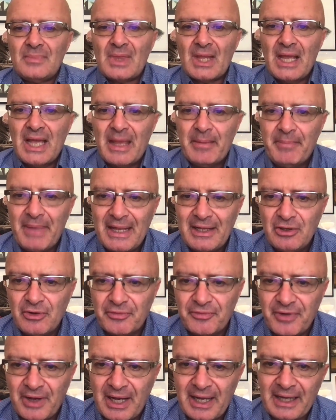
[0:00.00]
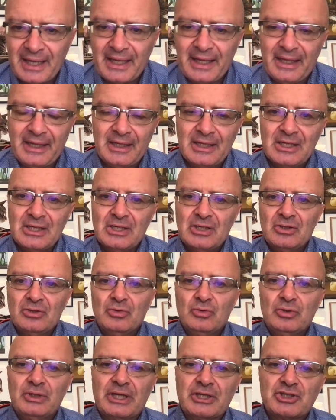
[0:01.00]
è meglio fare
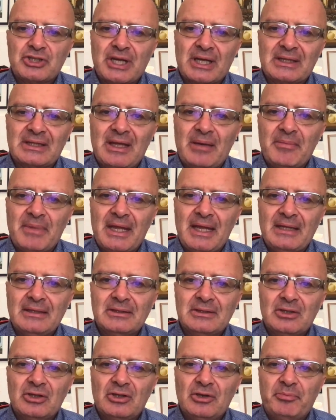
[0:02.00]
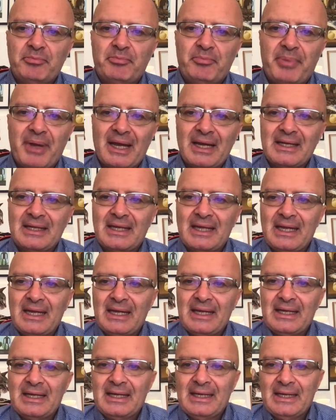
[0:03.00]
un accertamento
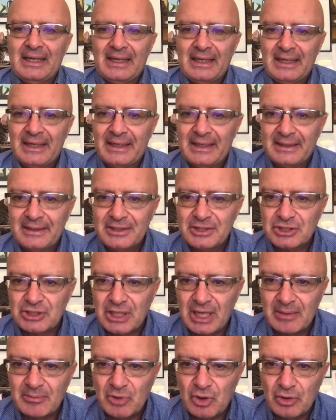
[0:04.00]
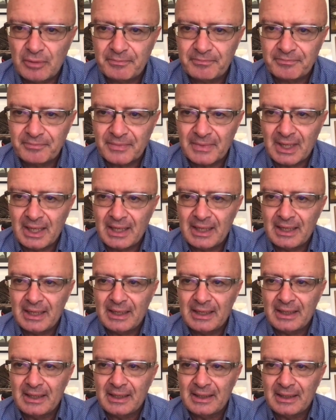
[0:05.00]
perché, eh, diciamo,
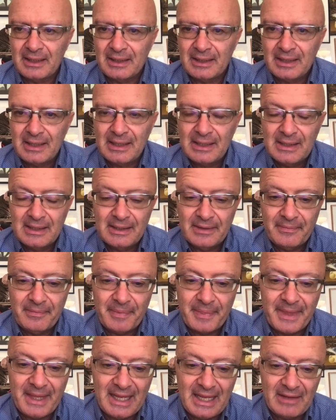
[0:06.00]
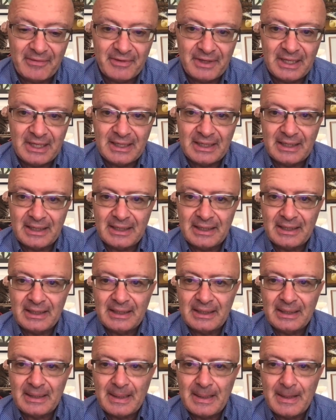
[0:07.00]
eh, devi
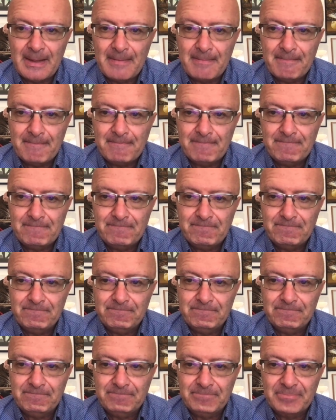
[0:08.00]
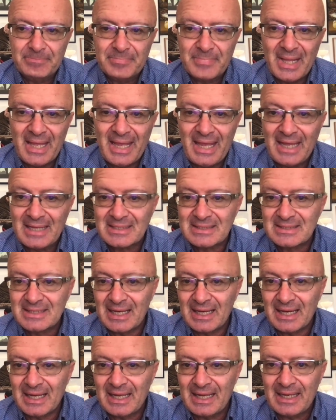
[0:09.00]
eh,
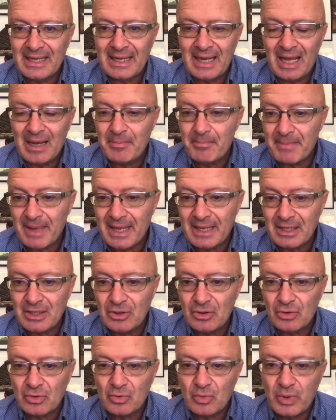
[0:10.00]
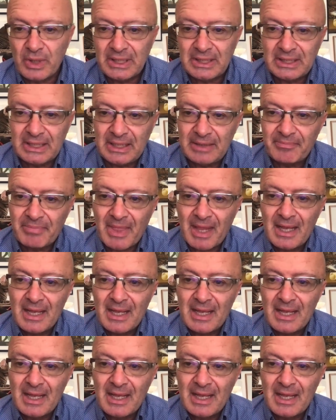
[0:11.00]
essere al meglio. Quindi